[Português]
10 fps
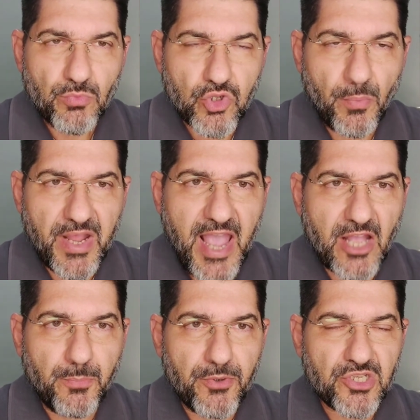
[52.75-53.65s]
Muito
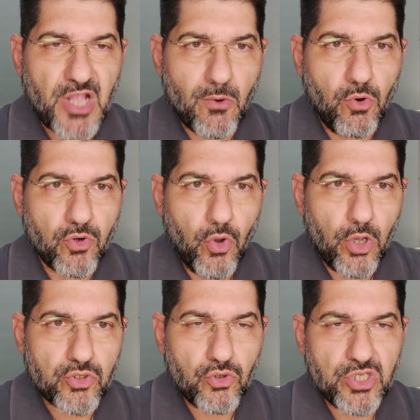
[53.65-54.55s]
obrigado por estar
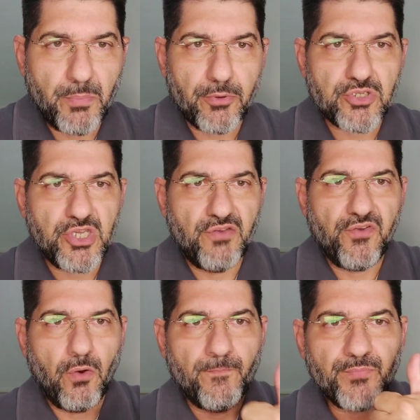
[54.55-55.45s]
conosco, se
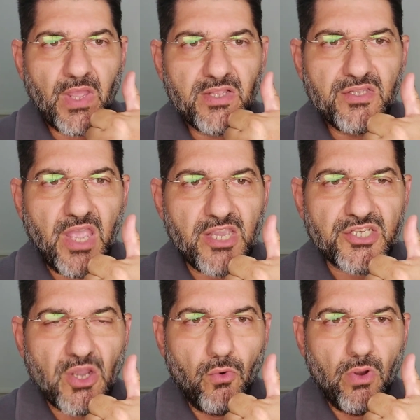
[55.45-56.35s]
possível
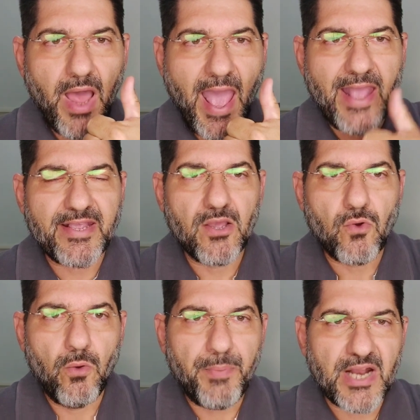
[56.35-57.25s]
deixa o like,
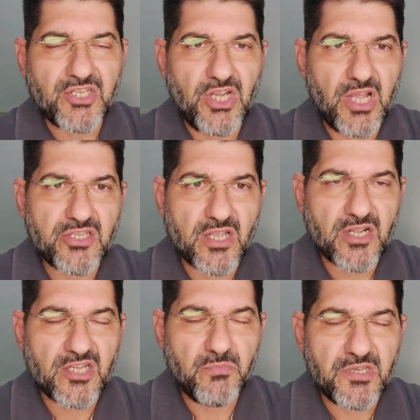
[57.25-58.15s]
compartilha essa
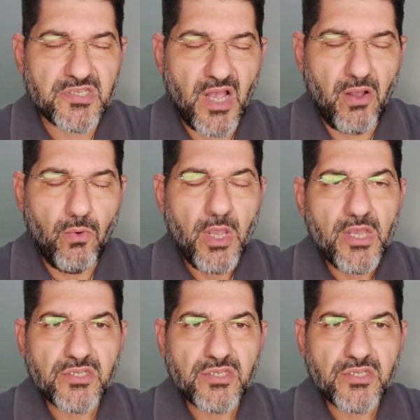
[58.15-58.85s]
transmissão.